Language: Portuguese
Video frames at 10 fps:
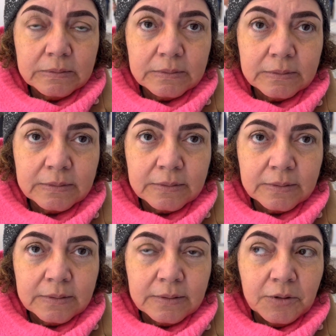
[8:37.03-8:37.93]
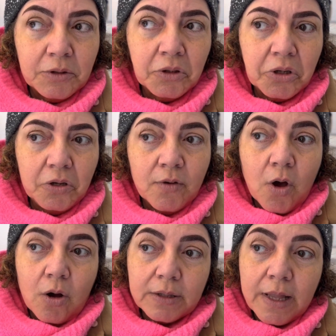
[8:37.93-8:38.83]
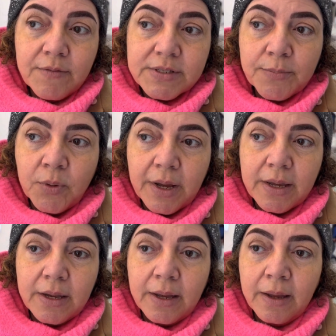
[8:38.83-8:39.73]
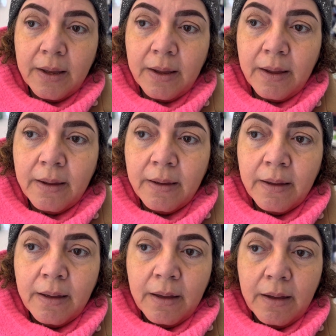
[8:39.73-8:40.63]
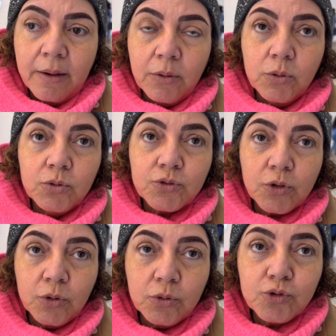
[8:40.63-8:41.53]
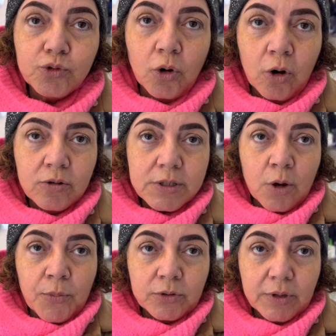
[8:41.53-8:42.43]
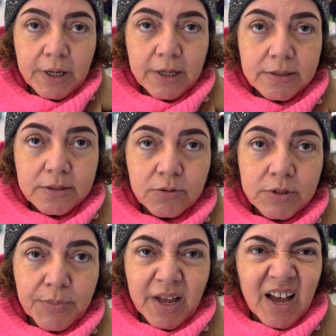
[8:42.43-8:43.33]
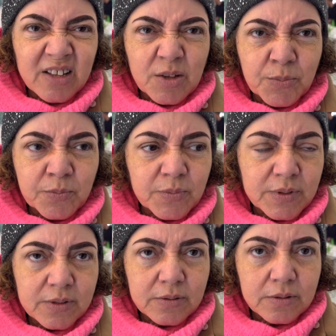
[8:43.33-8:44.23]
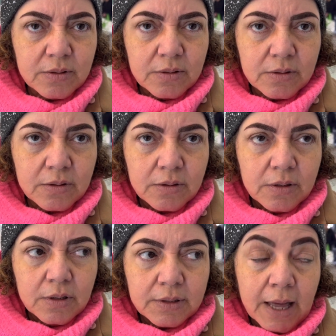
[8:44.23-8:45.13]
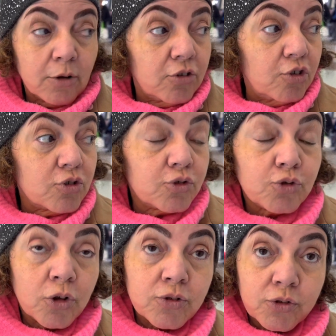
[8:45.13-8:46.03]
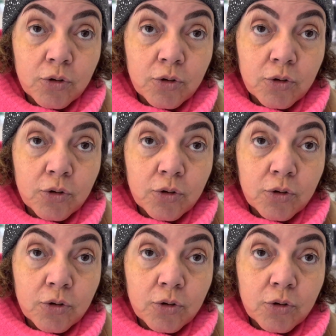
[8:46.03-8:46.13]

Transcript: Isso é incrível, né? Incrível. Deve ser porque que os, os donos são portugueses e os empregados... É não, o dono é venezuelano. Tá, eu digo dos outros,